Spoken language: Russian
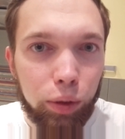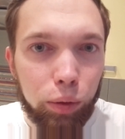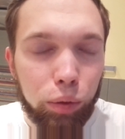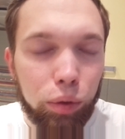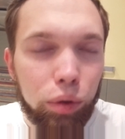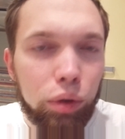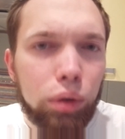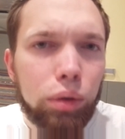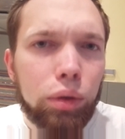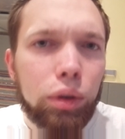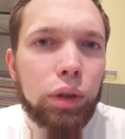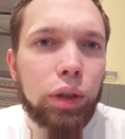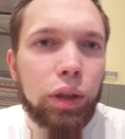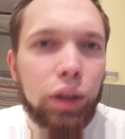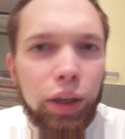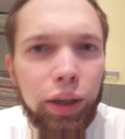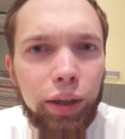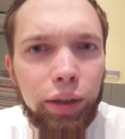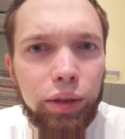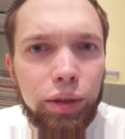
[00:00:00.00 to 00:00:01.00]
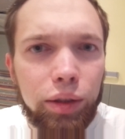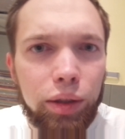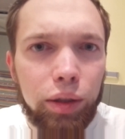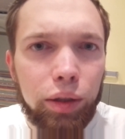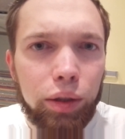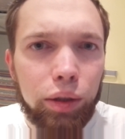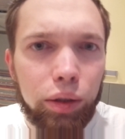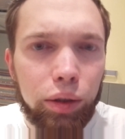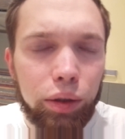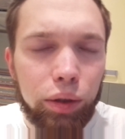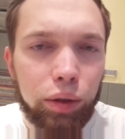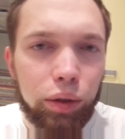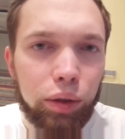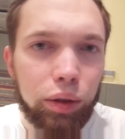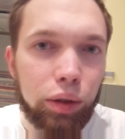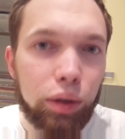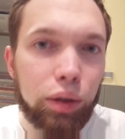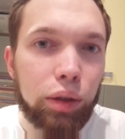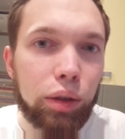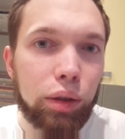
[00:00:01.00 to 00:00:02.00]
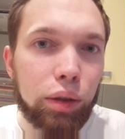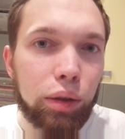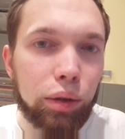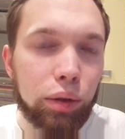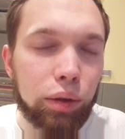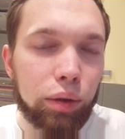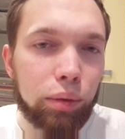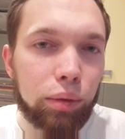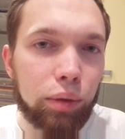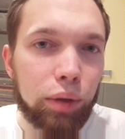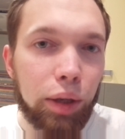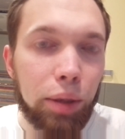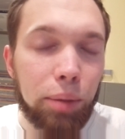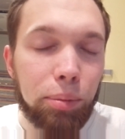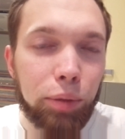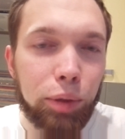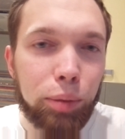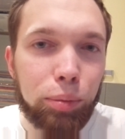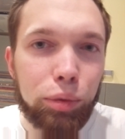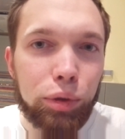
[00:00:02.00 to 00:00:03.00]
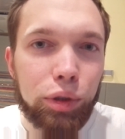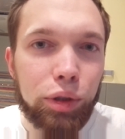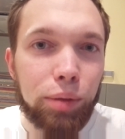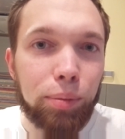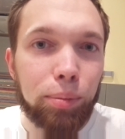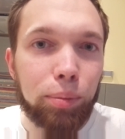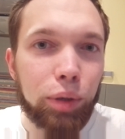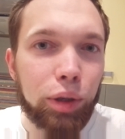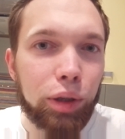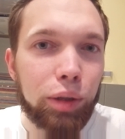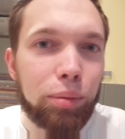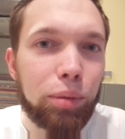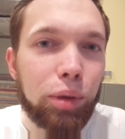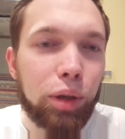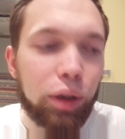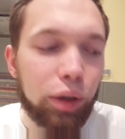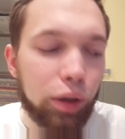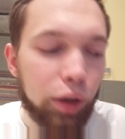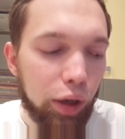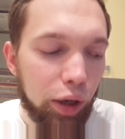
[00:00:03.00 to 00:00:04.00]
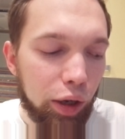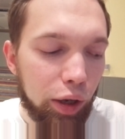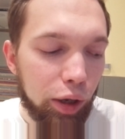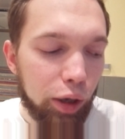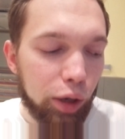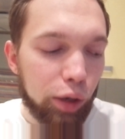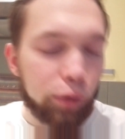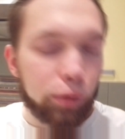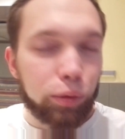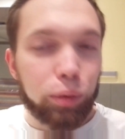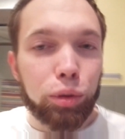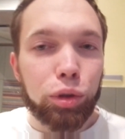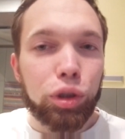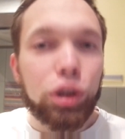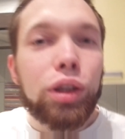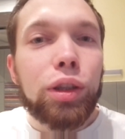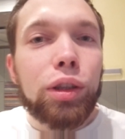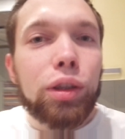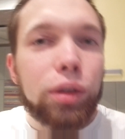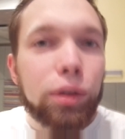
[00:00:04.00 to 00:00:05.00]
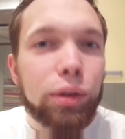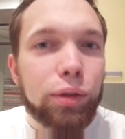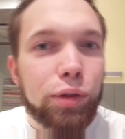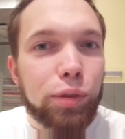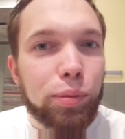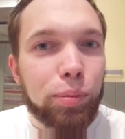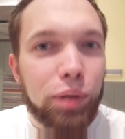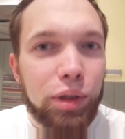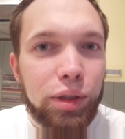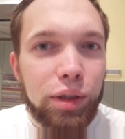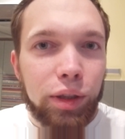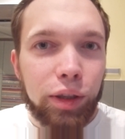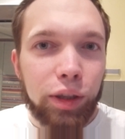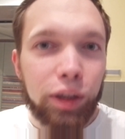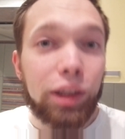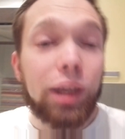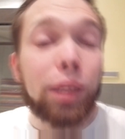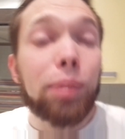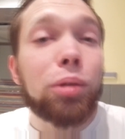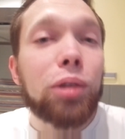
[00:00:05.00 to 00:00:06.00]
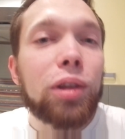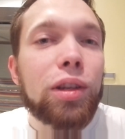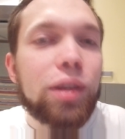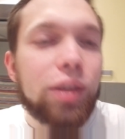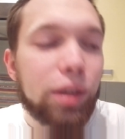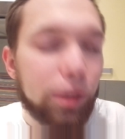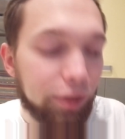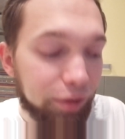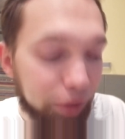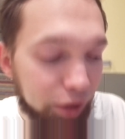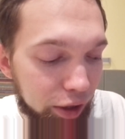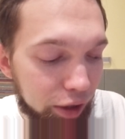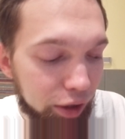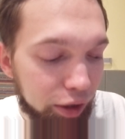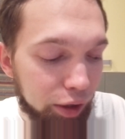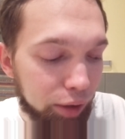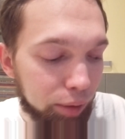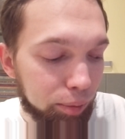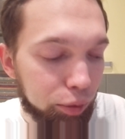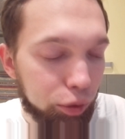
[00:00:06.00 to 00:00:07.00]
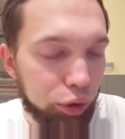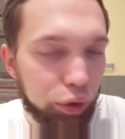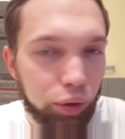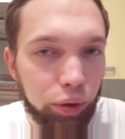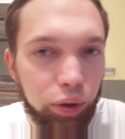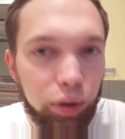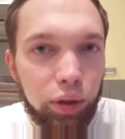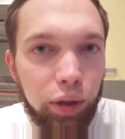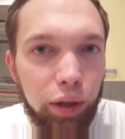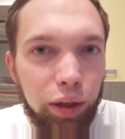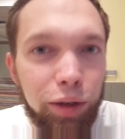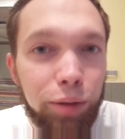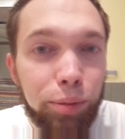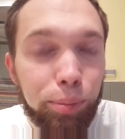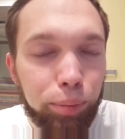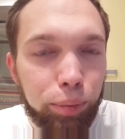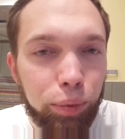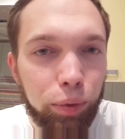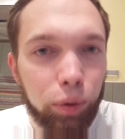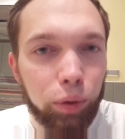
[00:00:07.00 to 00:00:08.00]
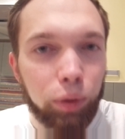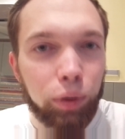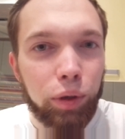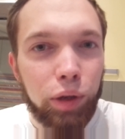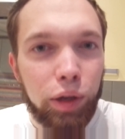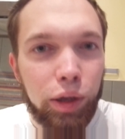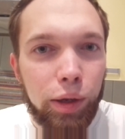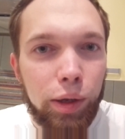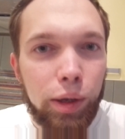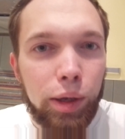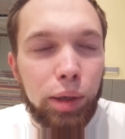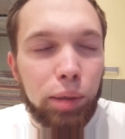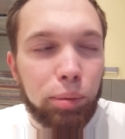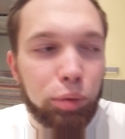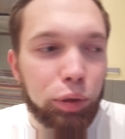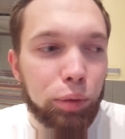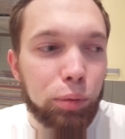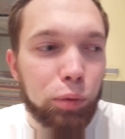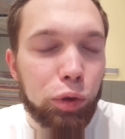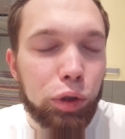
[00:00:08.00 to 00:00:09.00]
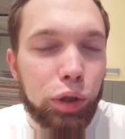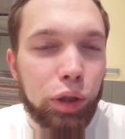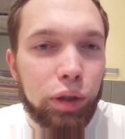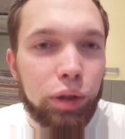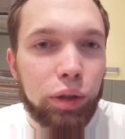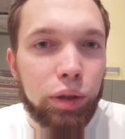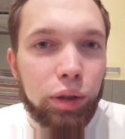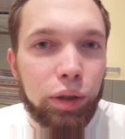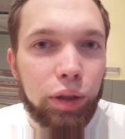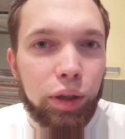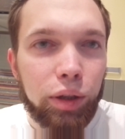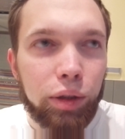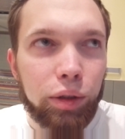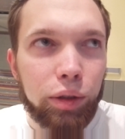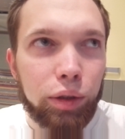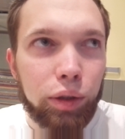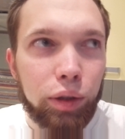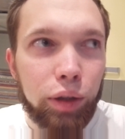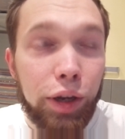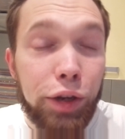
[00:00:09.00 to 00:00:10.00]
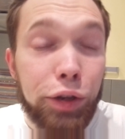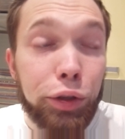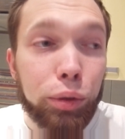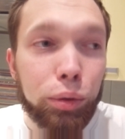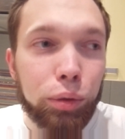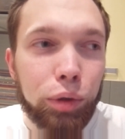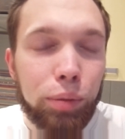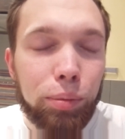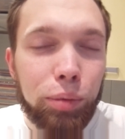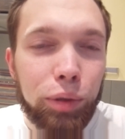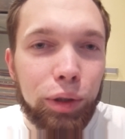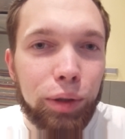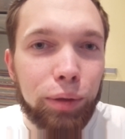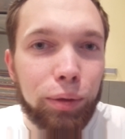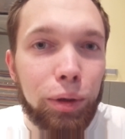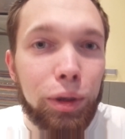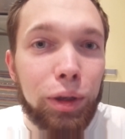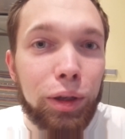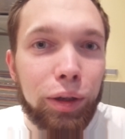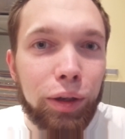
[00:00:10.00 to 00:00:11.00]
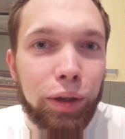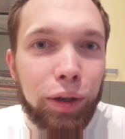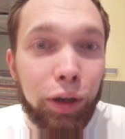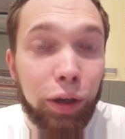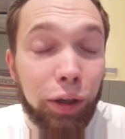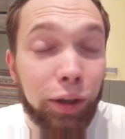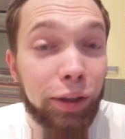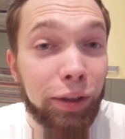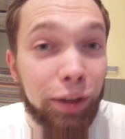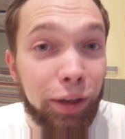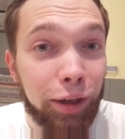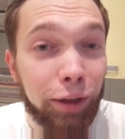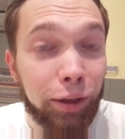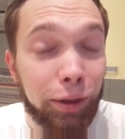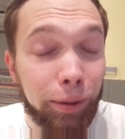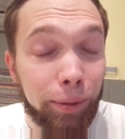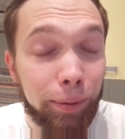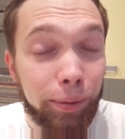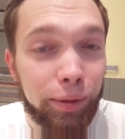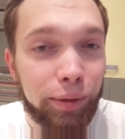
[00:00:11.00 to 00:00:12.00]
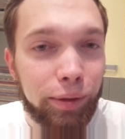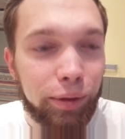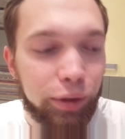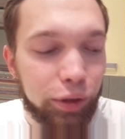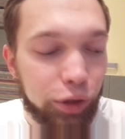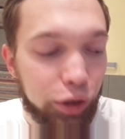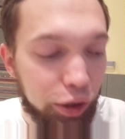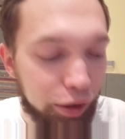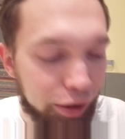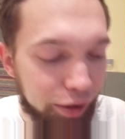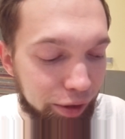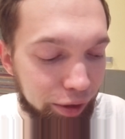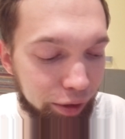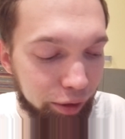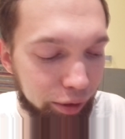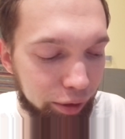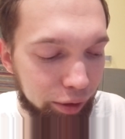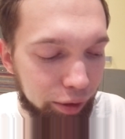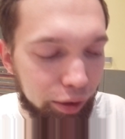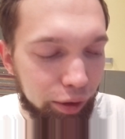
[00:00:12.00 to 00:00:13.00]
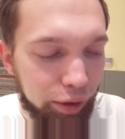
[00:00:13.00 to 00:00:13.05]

Оруэлла, Хаксли и там, допустим, Брэдбери, включите в список хотя бы для сравнения «Пчел», «Лалин Пол», потому что это э, антиутопия довольно оригинальная, честно